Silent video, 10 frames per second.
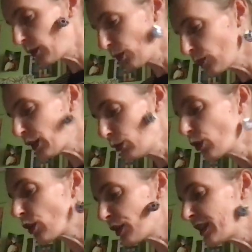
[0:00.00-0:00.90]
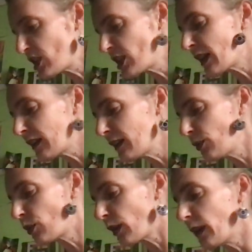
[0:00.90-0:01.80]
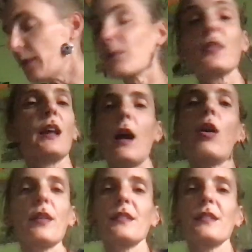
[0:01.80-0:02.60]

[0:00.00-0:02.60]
on a eu le cœur déchiré, le cœur. Alors,